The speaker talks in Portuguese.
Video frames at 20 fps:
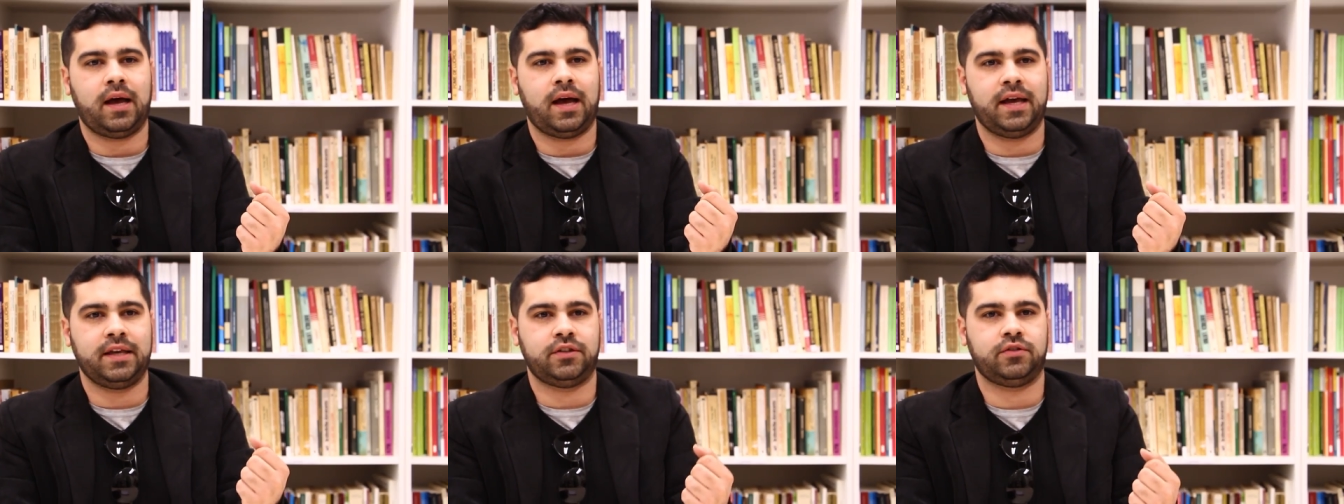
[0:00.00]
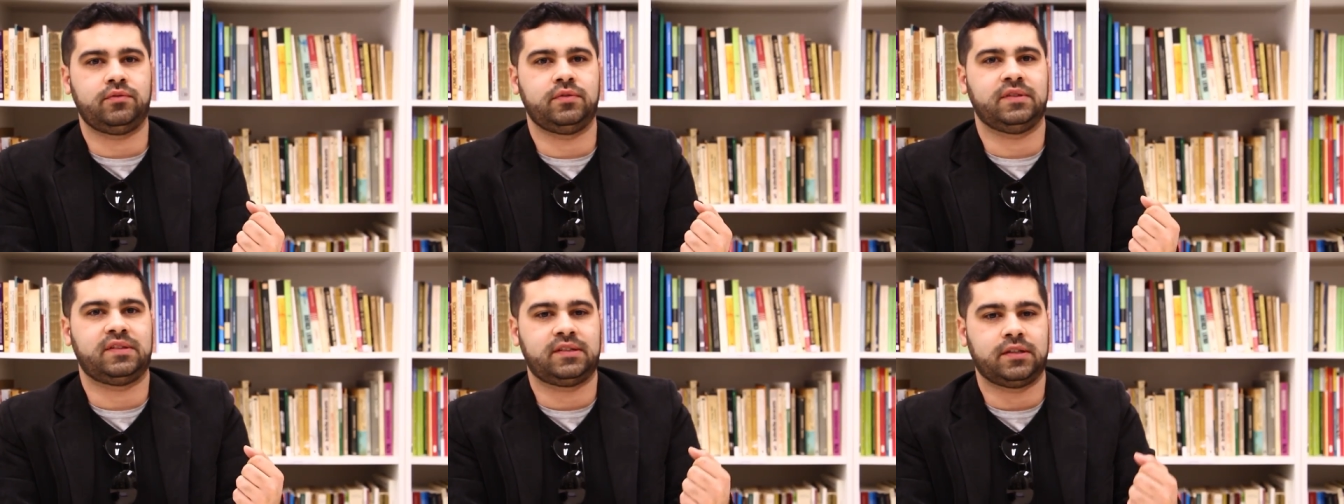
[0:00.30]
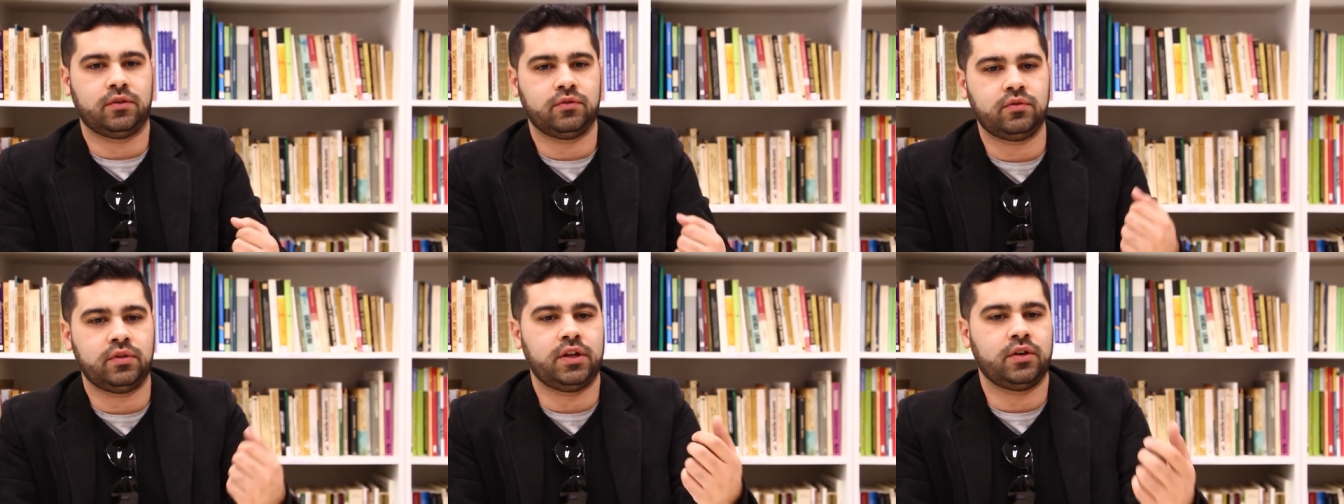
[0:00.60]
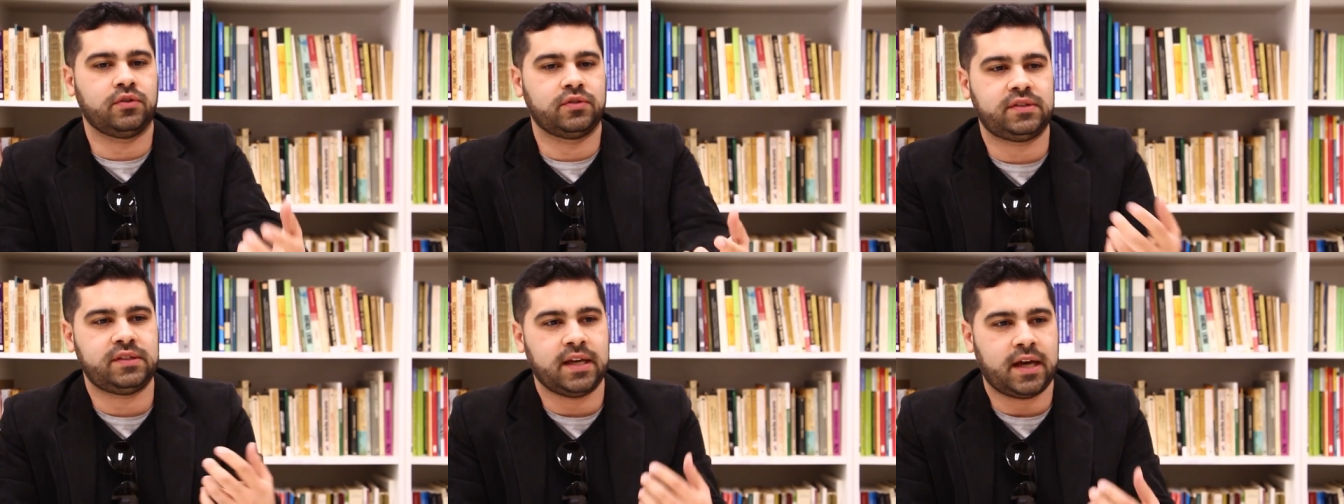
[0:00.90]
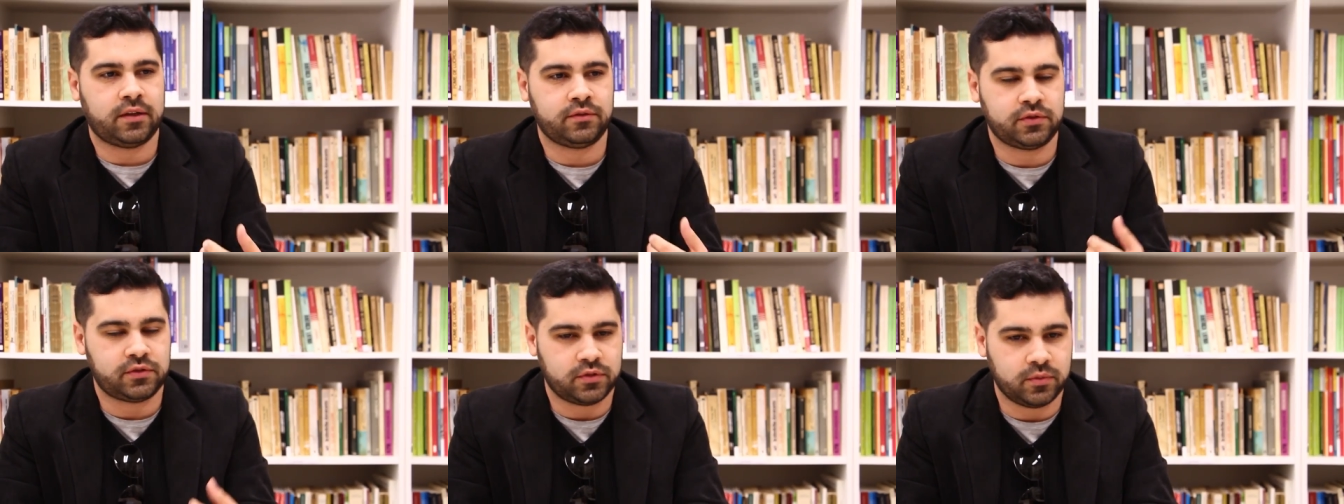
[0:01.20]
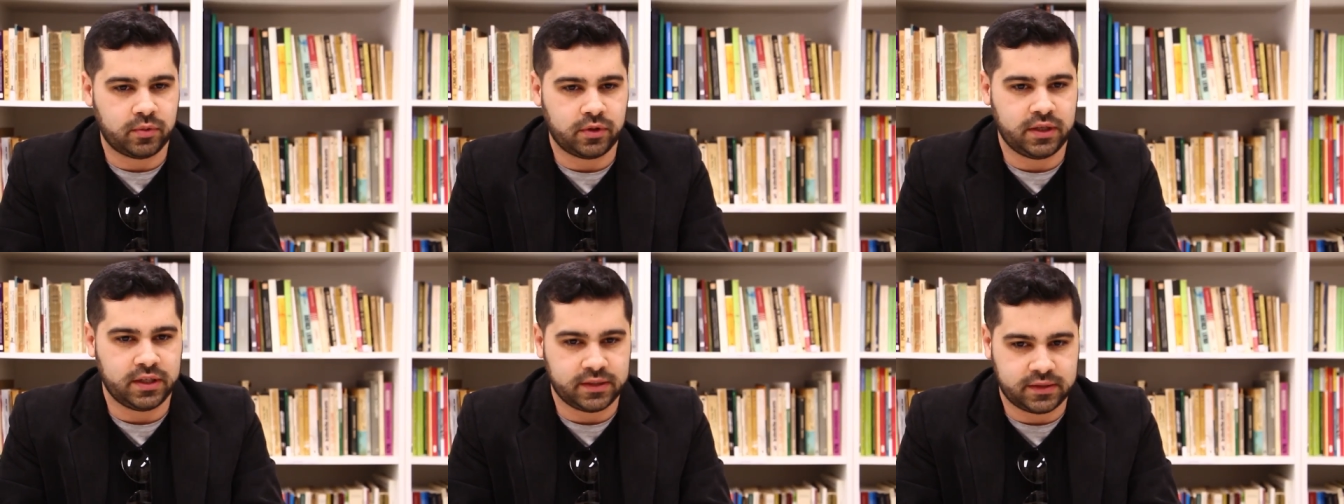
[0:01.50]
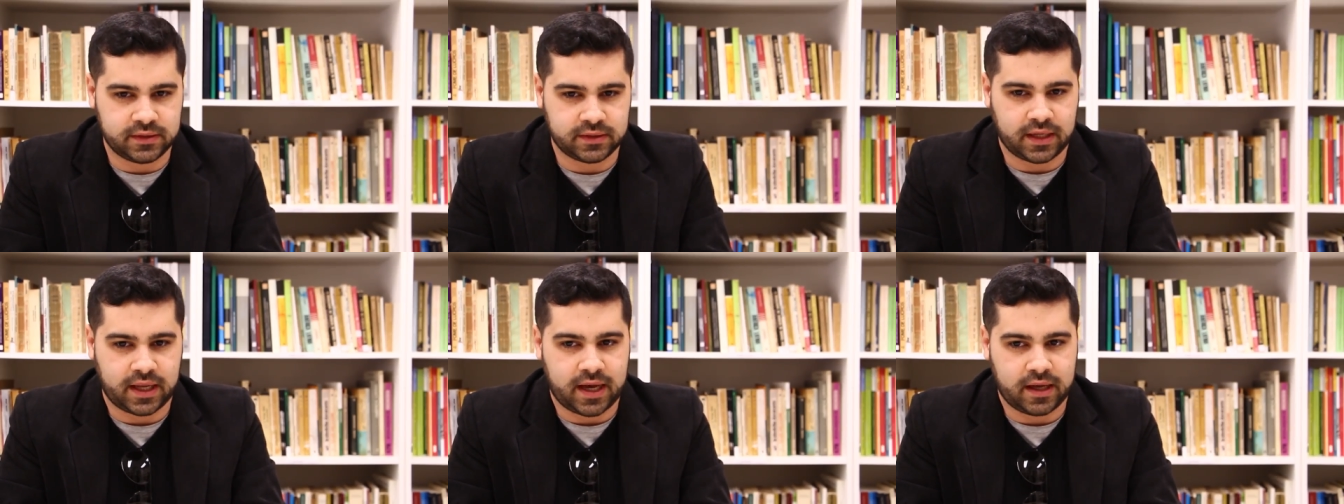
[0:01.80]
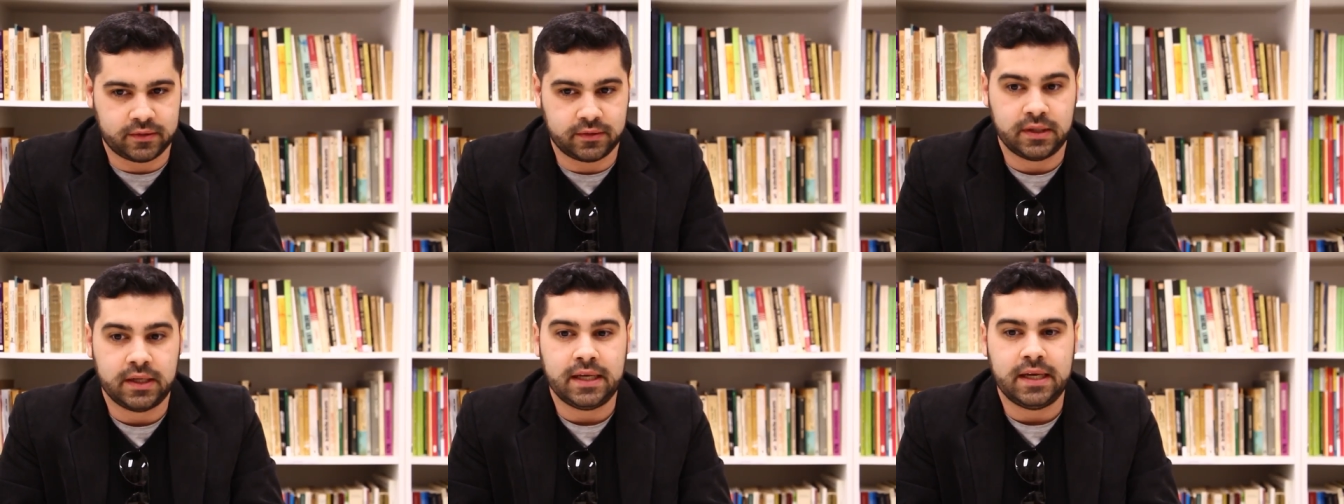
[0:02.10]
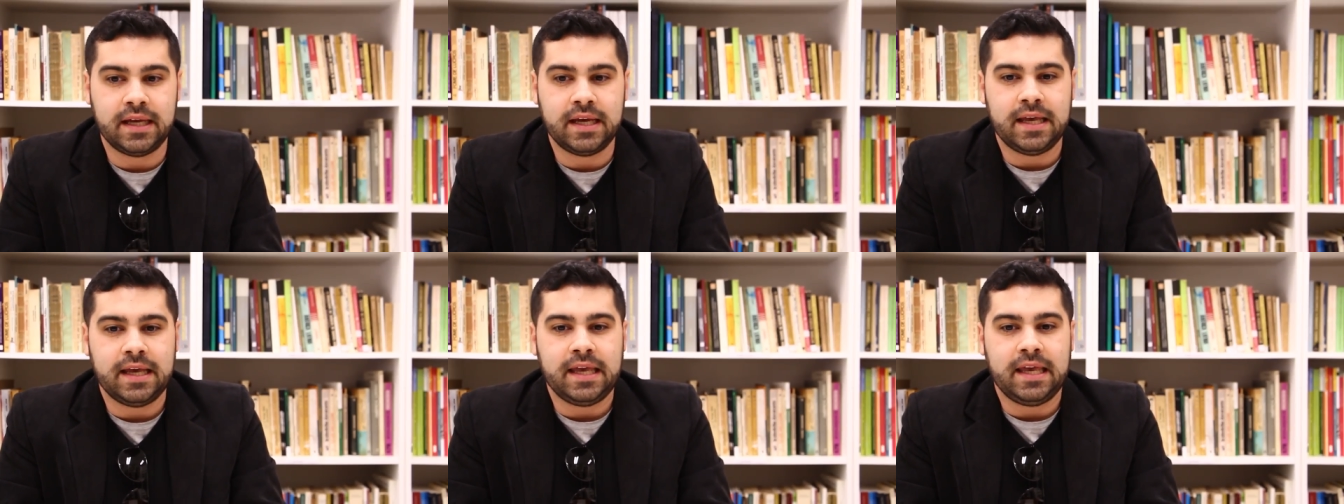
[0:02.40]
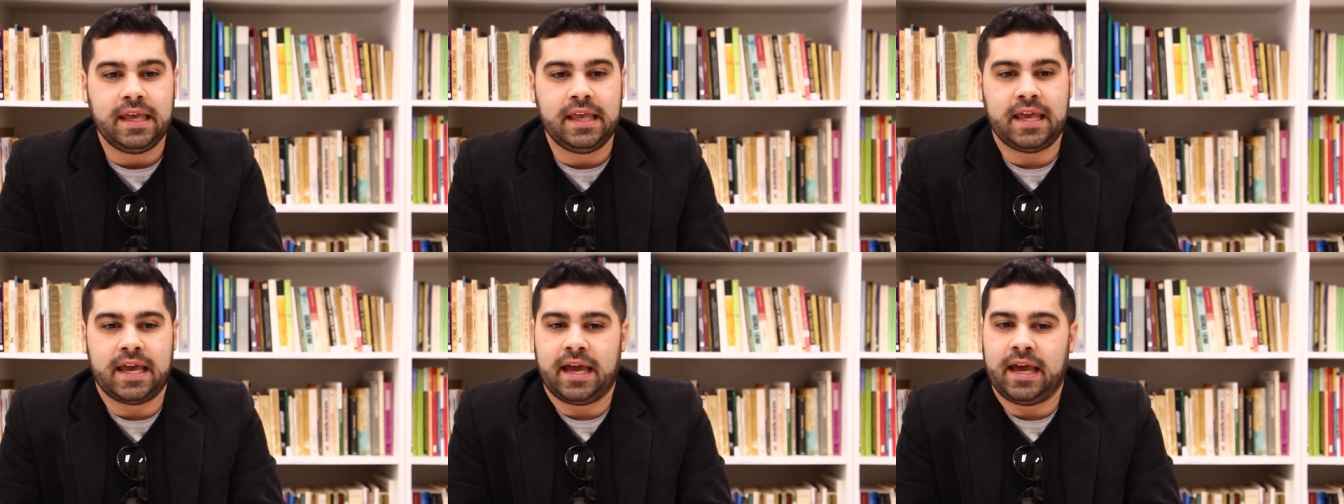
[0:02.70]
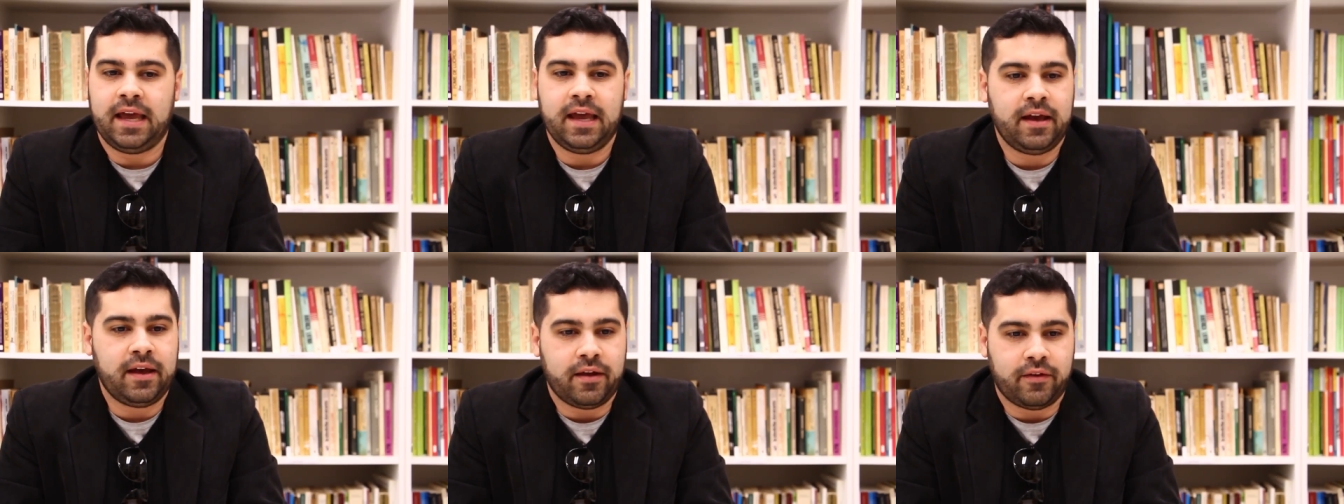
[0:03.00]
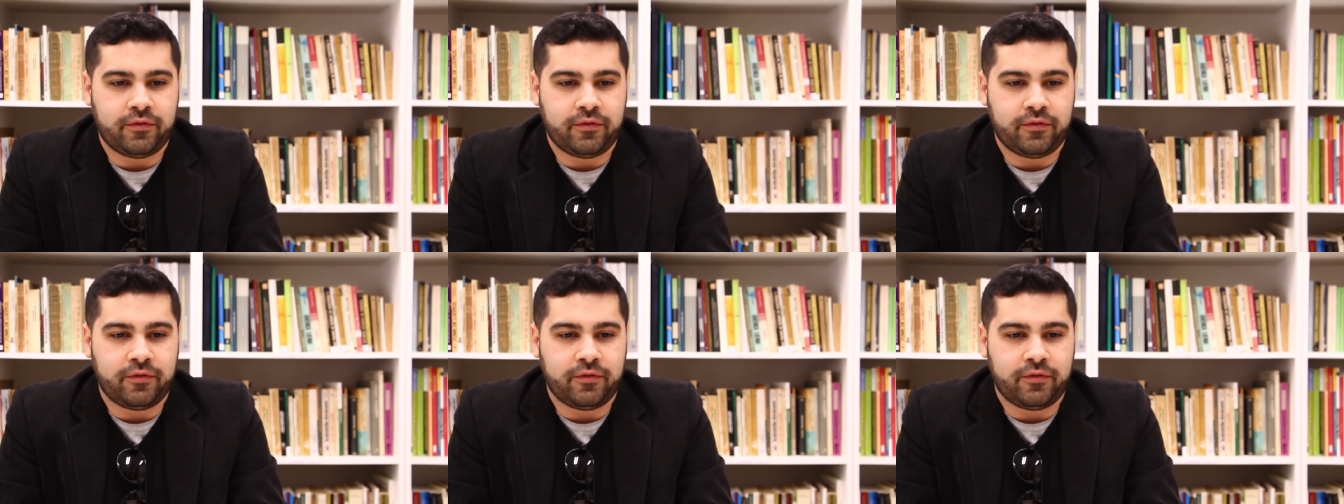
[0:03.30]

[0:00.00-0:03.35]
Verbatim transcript: a instituição do negociado sobre o legislado. E é